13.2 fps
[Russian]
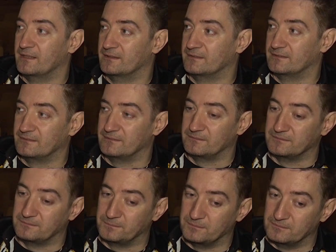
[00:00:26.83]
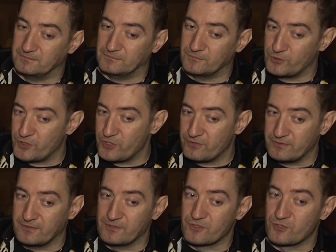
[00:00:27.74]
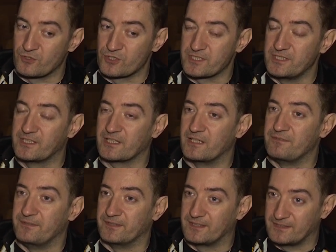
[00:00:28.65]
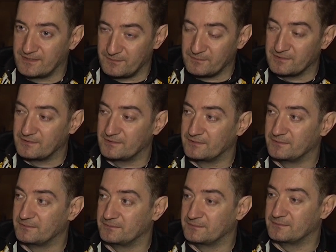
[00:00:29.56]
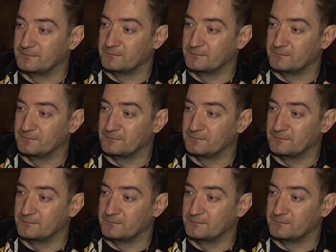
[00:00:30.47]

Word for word: Э, очень жесткий график. Э,